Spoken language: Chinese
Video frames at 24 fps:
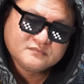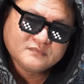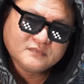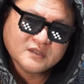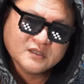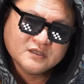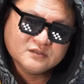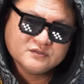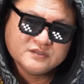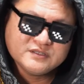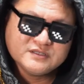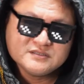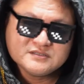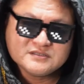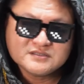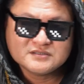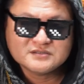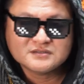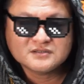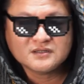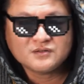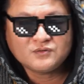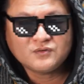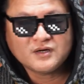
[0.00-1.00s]
那就因
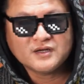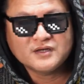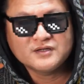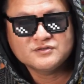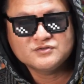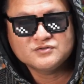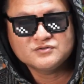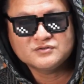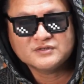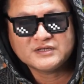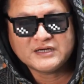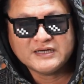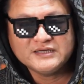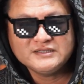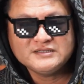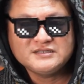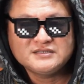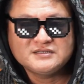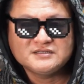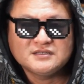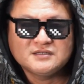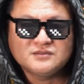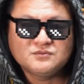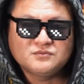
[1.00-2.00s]
此的话呢，就开
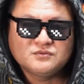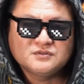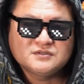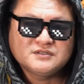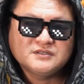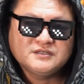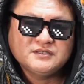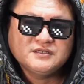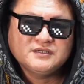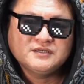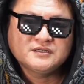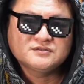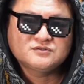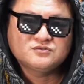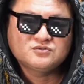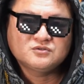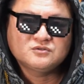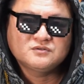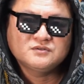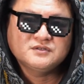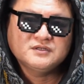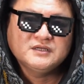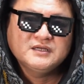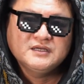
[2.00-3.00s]
启了我的一个
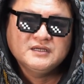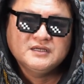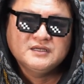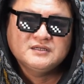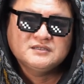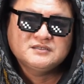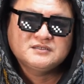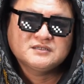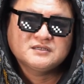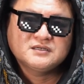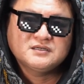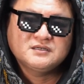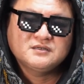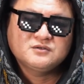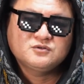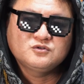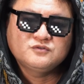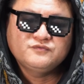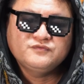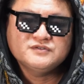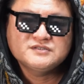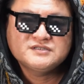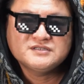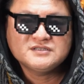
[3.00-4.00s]
做这个《
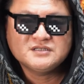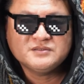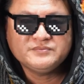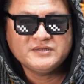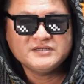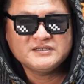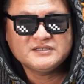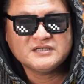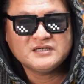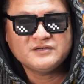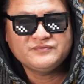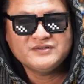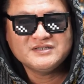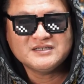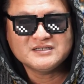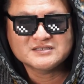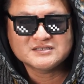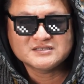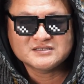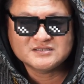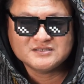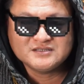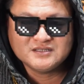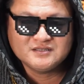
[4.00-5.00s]
胡富奇的变金刚》分享
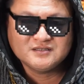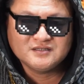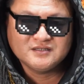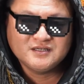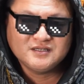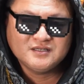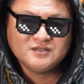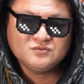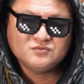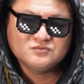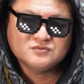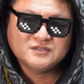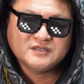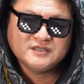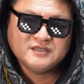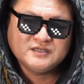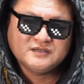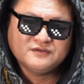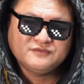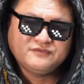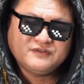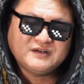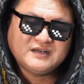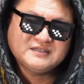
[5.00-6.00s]
时间的一路的一
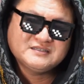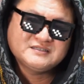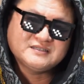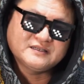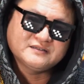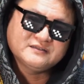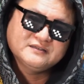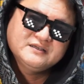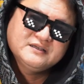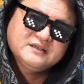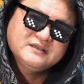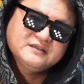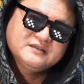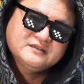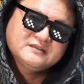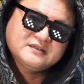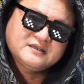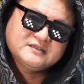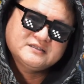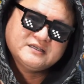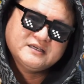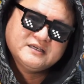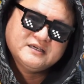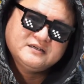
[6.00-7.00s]
个发展。
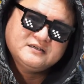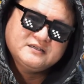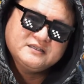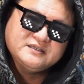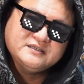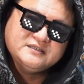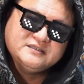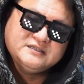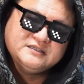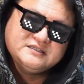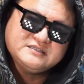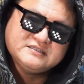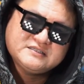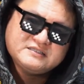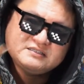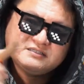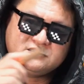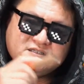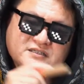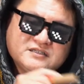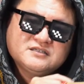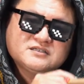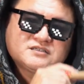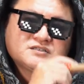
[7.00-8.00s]
那在二零一四
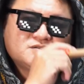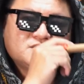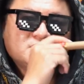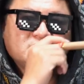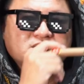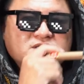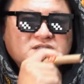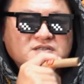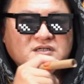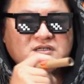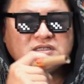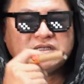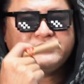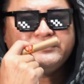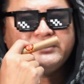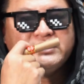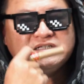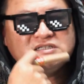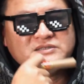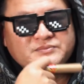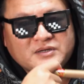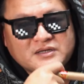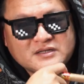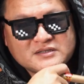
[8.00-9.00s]
年的时候呢，得到台湾海
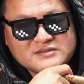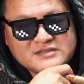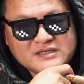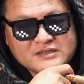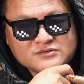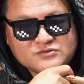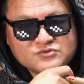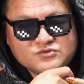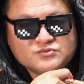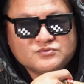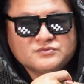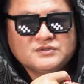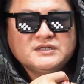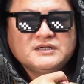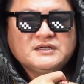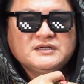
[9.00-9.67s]
之宝的赞助，